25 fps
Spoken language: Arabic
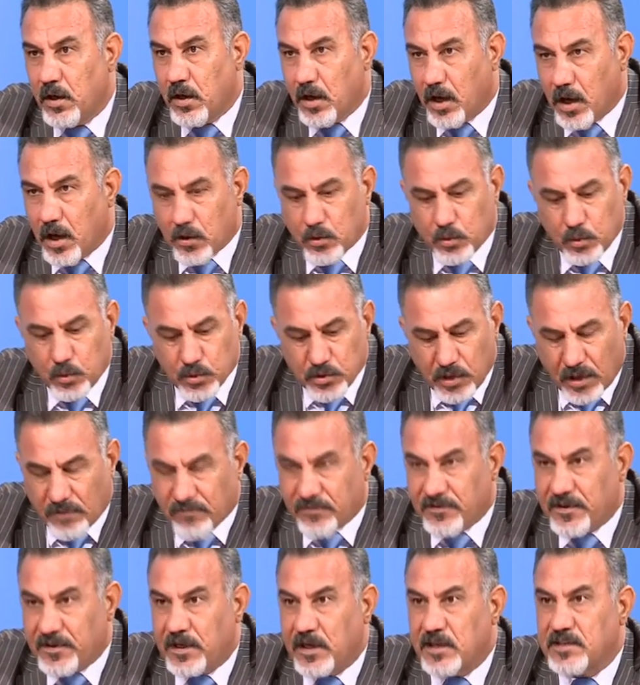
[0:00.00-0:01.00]
اكو
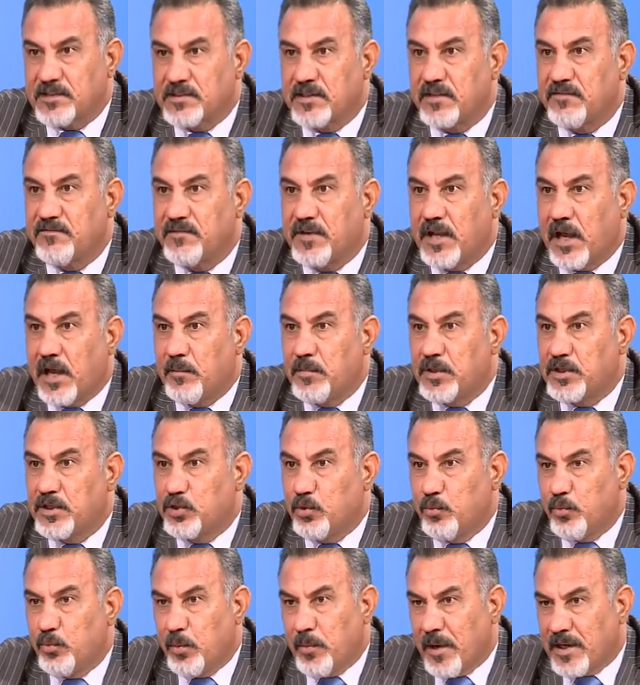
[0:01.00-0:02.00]
طفره اصلا في العمل
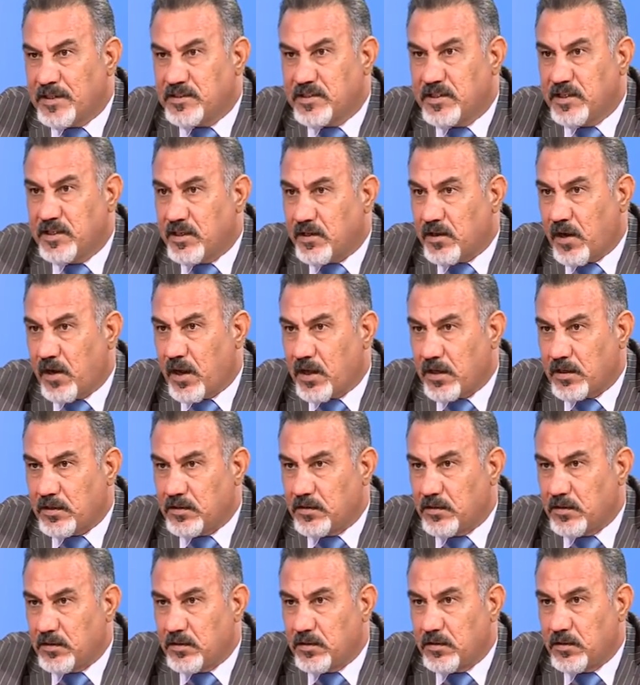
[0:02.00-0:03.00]
الدبلوماسي العراقي
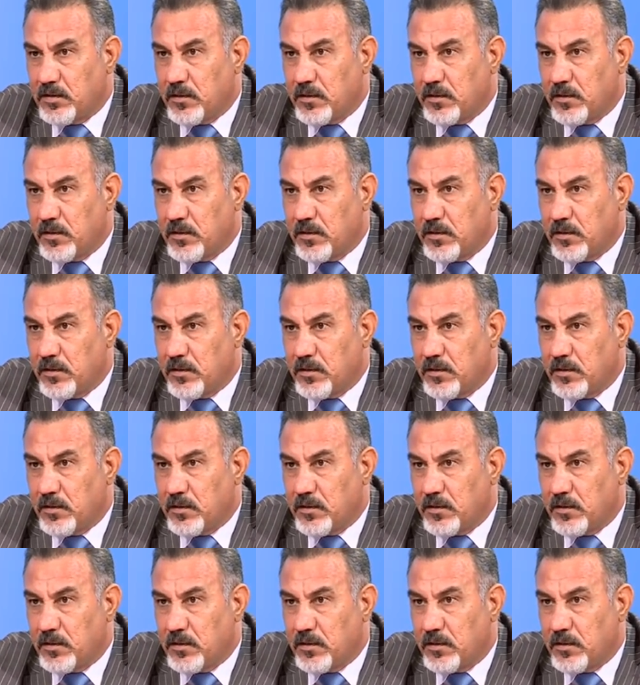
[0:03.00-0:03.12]
الان قوى